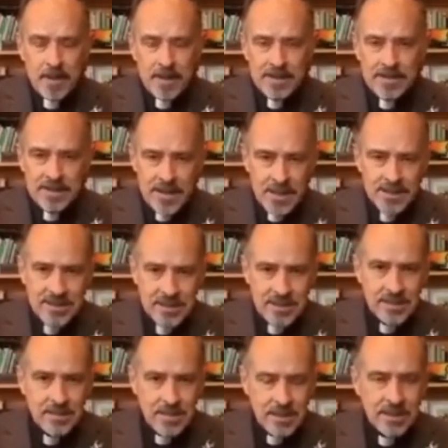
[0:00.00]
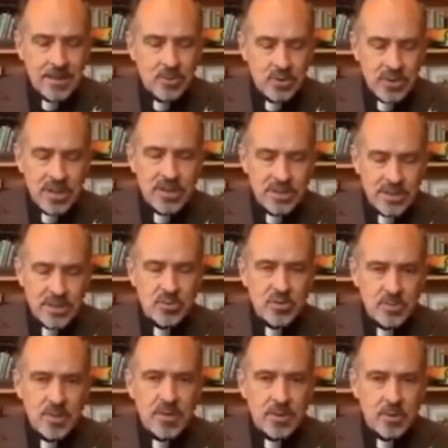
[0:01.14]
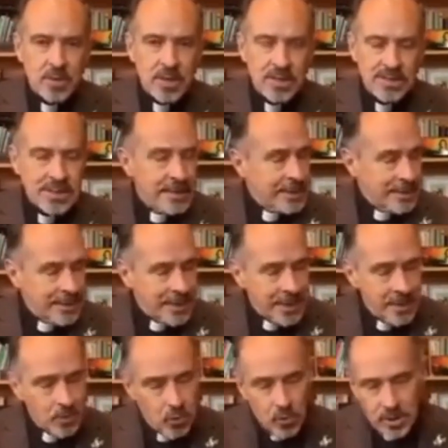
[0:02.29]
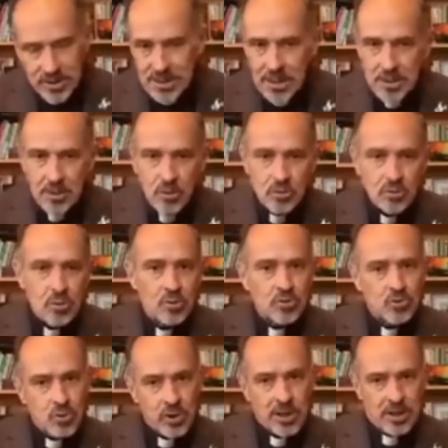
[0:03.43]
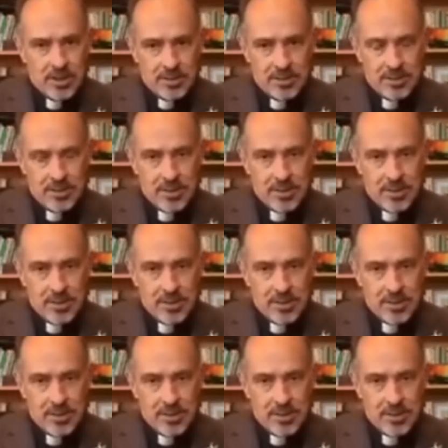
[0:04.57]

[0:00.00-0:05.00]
Les decía recientemente en los ejercicios espirituales que no es que Dios no nos oiga,